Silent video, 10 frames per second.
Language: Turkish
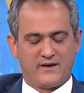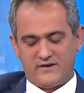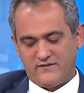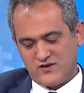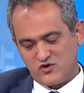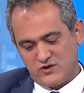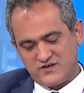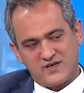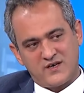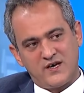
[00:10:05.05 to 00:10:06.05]
E, ve
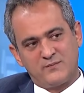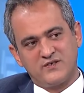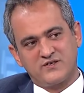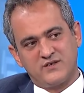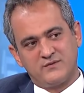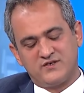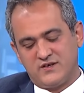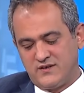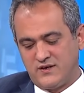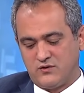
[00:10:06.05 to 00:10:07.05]
süreçte gayet başarılı bir
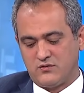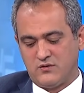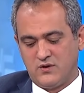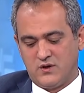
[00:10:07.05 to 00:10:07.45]
şekilde gidiyor.